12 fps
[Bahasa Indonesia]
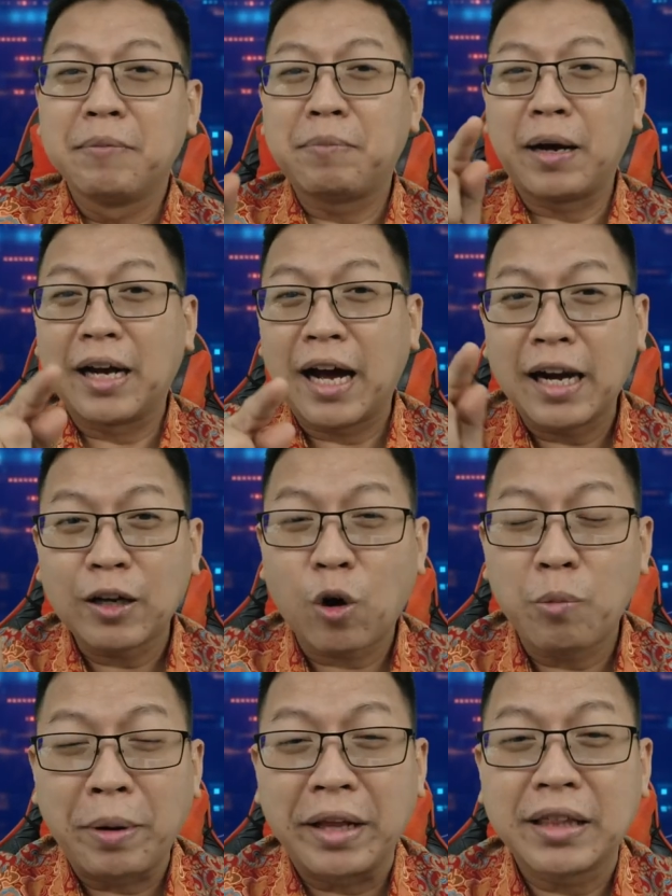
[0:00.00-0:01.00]
Padahal
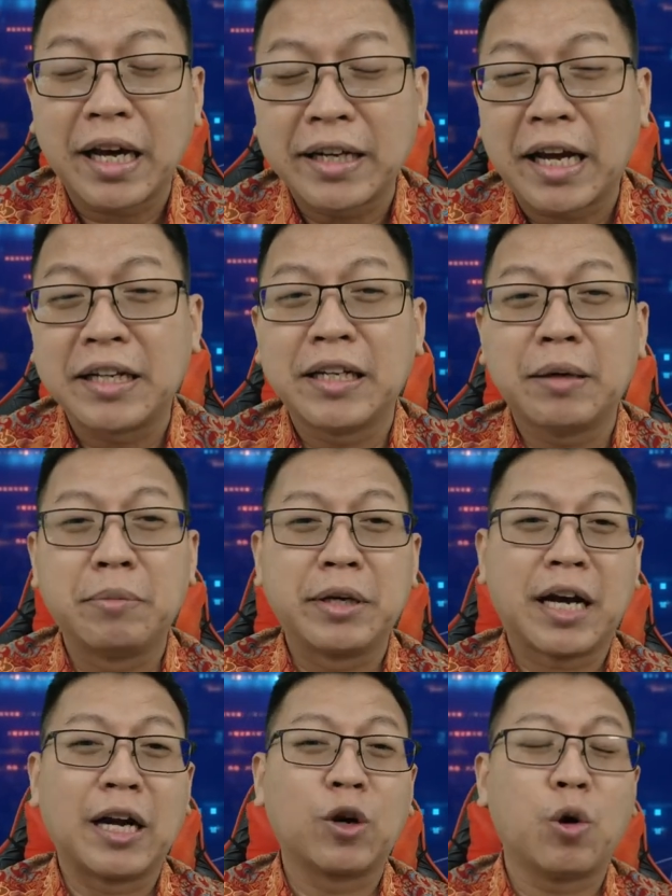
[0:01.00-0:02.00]
komentar yang dia
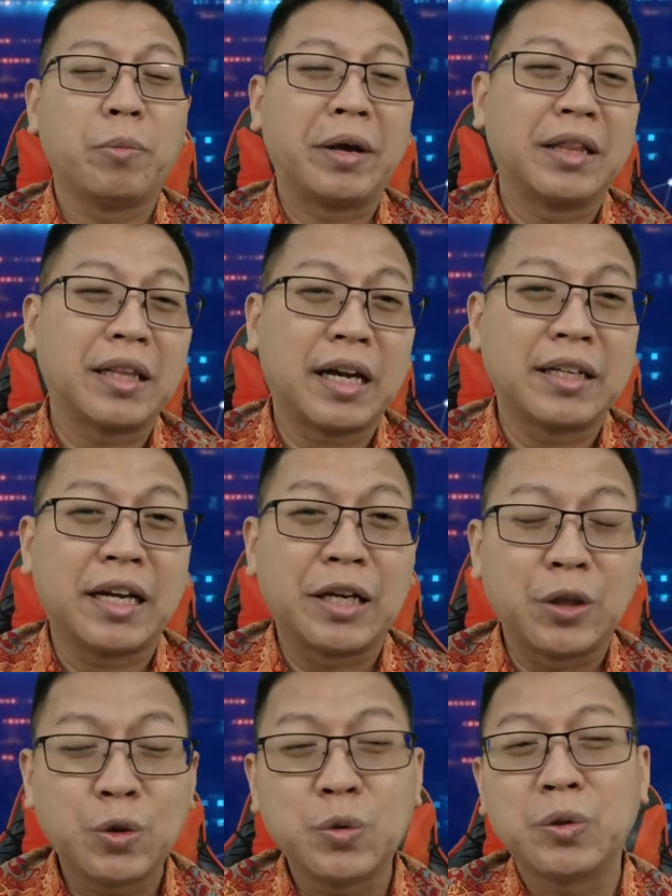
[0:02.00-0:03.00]
berikan
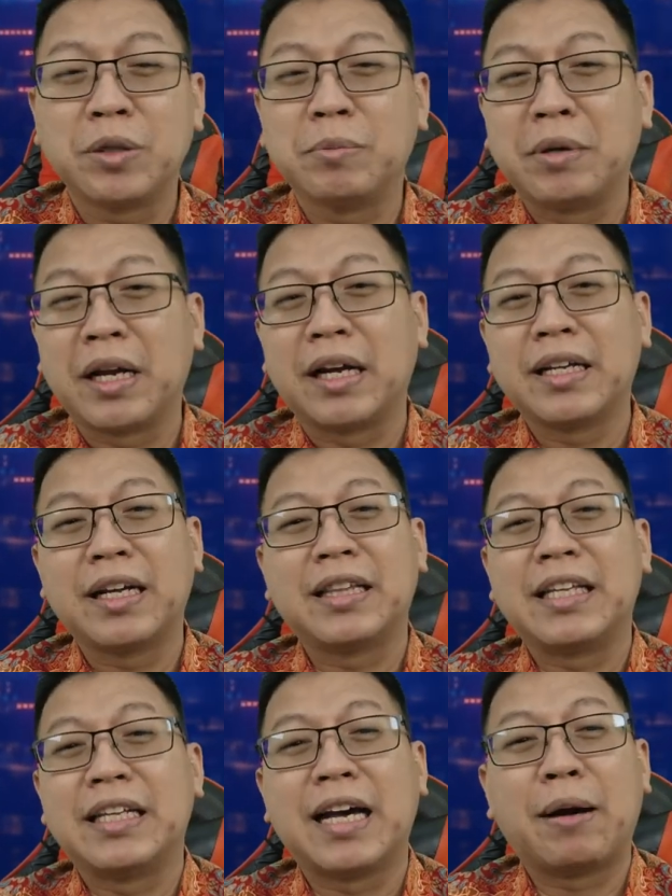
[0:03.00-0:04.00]
komentarnya itu sebenarnya
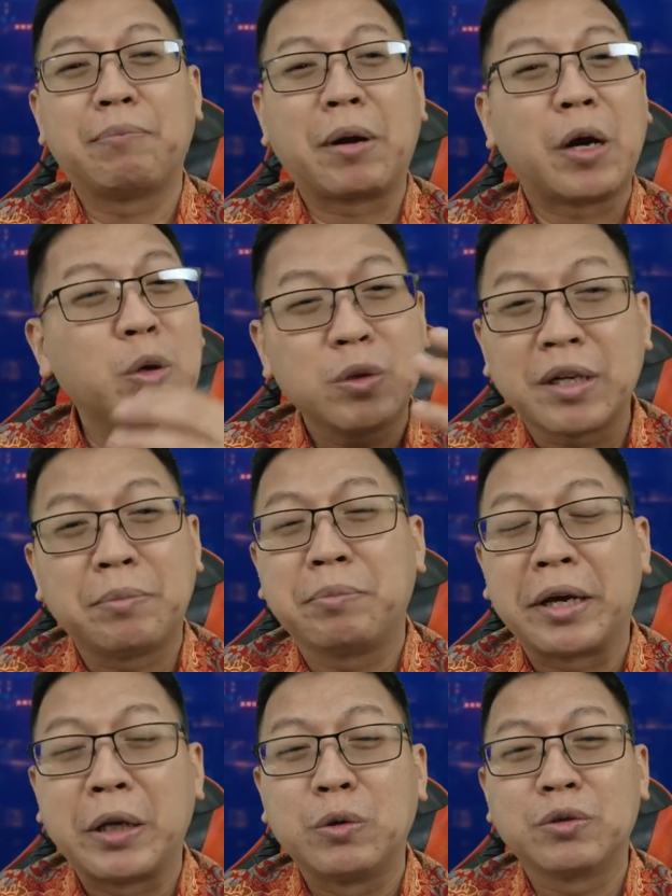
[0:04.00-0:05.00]
tidak perlu
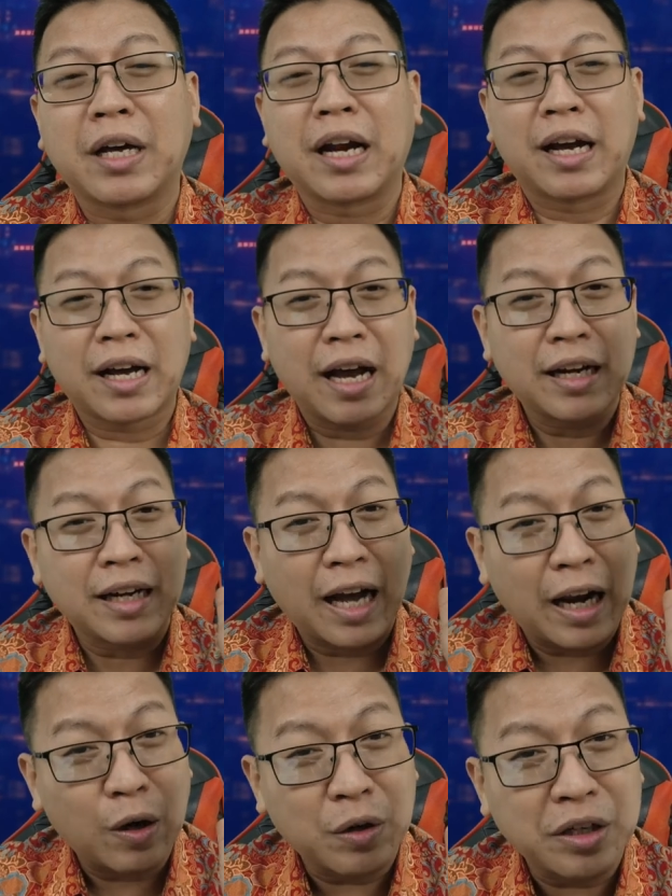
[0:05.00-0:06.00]
sampai diutarakan
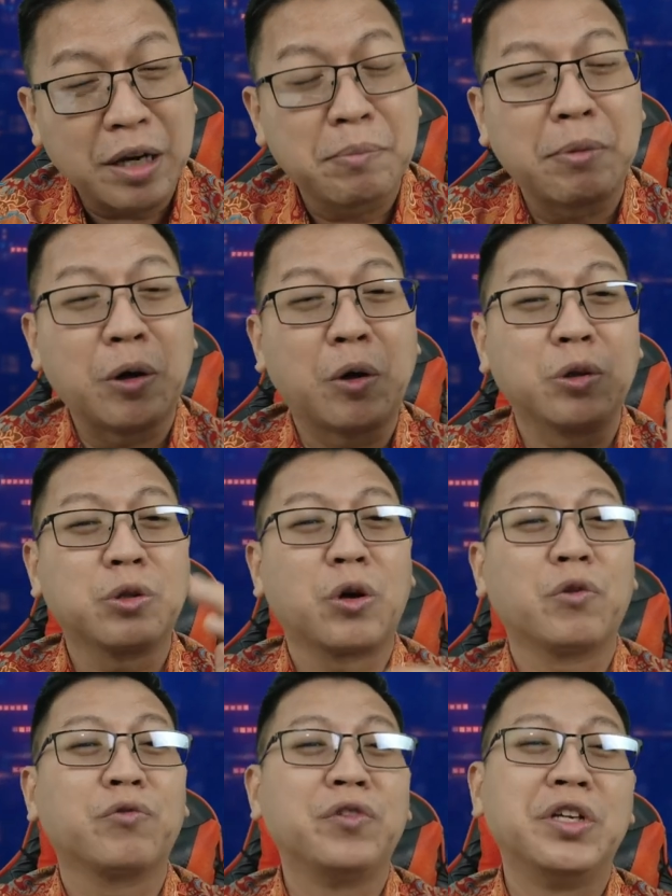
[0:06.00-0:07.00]
kalau dia
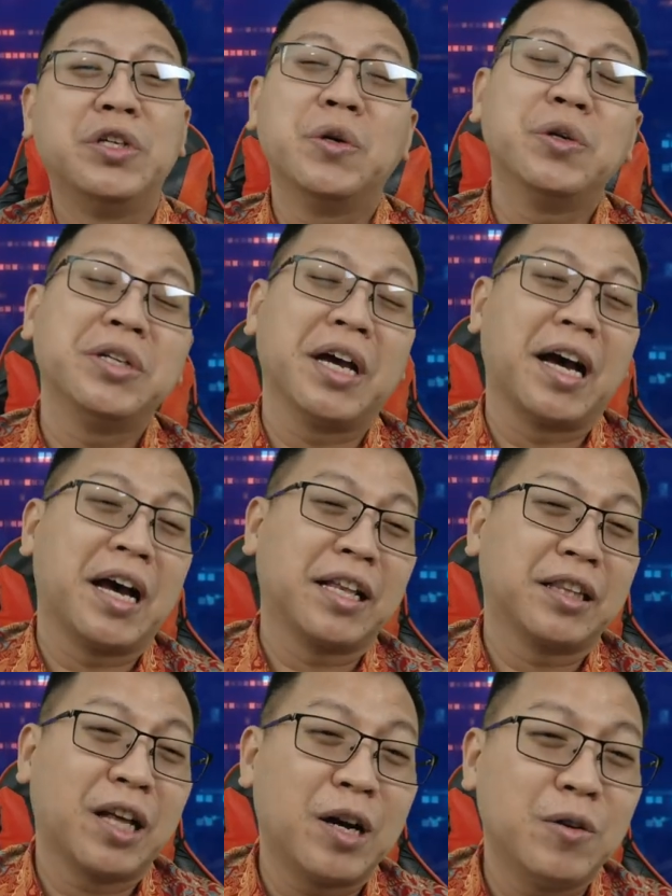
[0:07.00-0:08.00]
menonton videonya
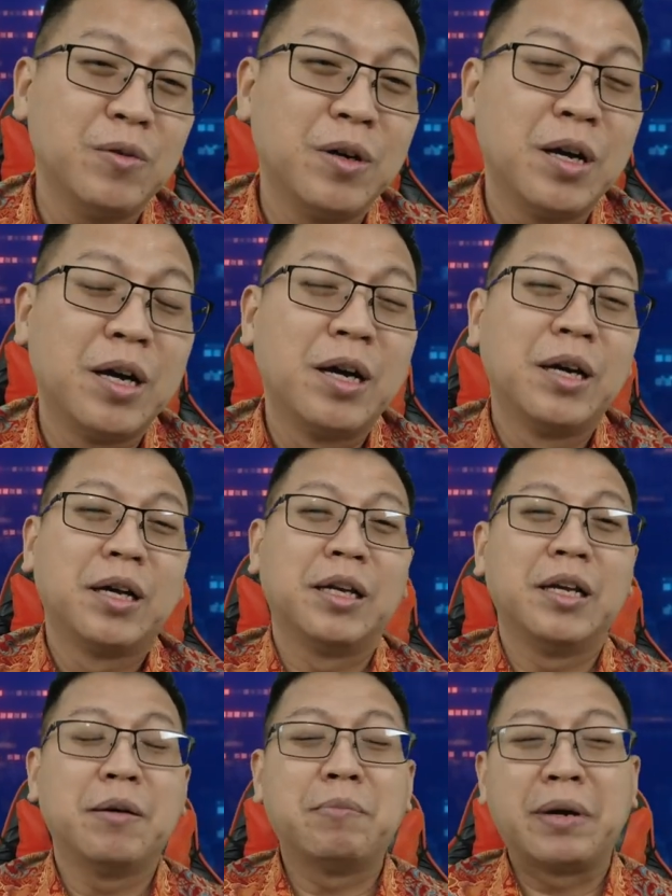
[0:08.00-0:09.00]
atau
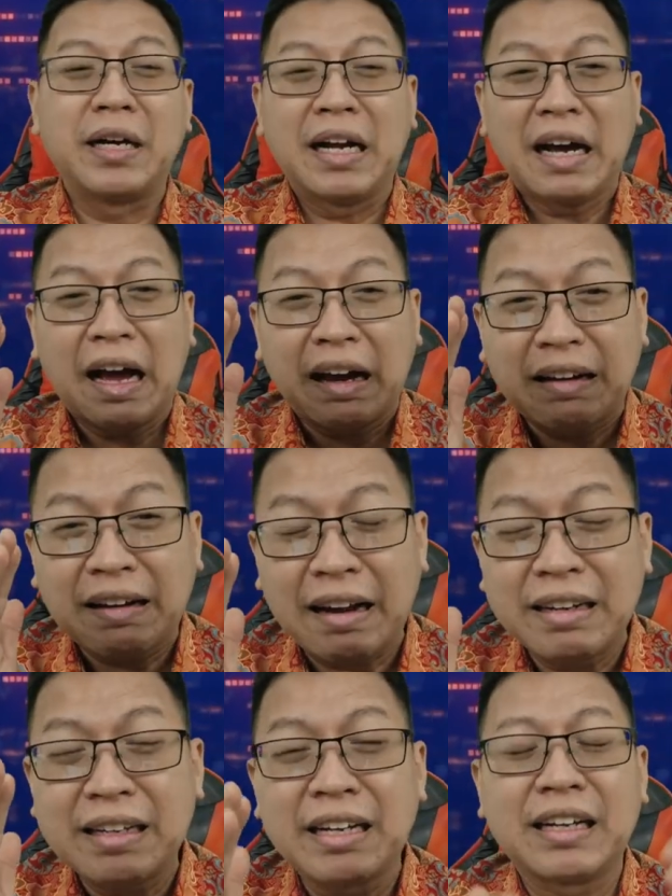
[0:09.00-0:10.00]
dia
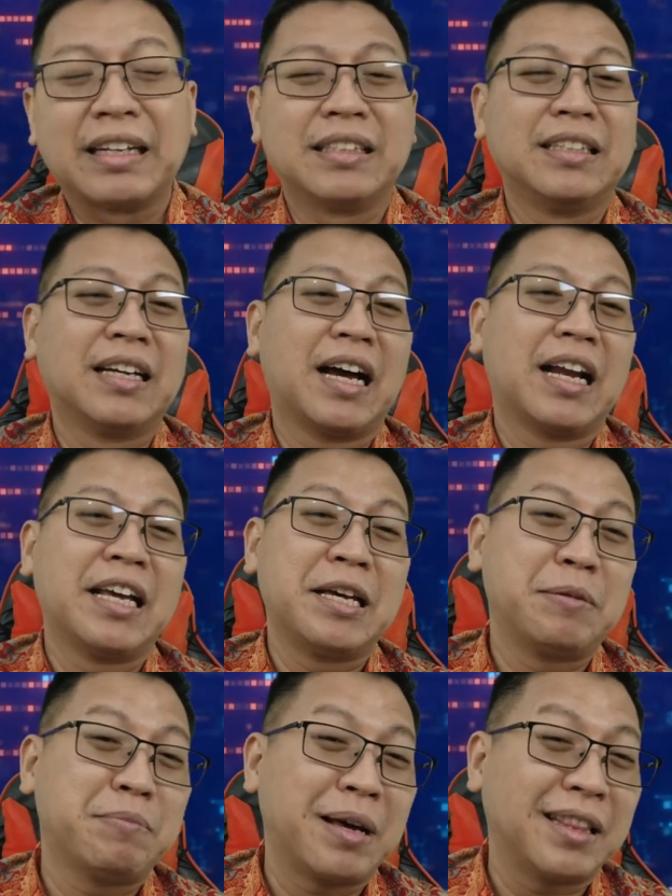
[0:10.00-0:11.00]
mendengarkannya dengan
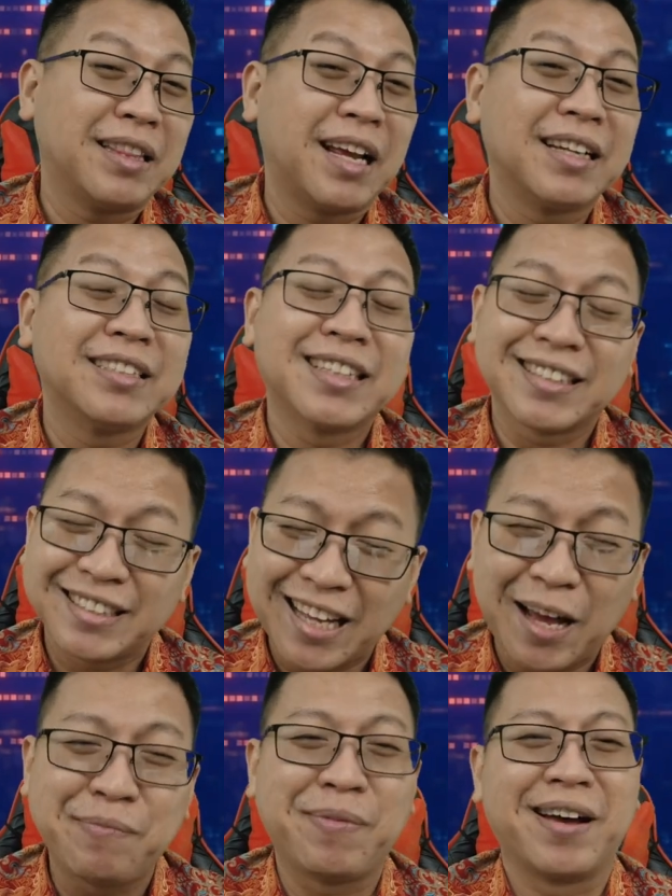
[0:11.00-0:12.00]
hikmat dan
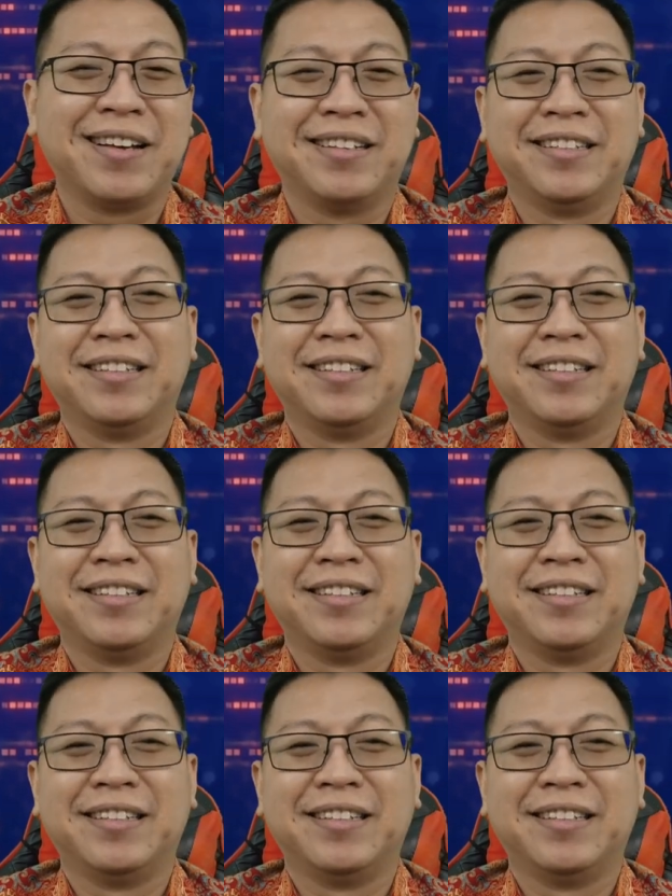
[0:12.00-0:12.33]
seksama.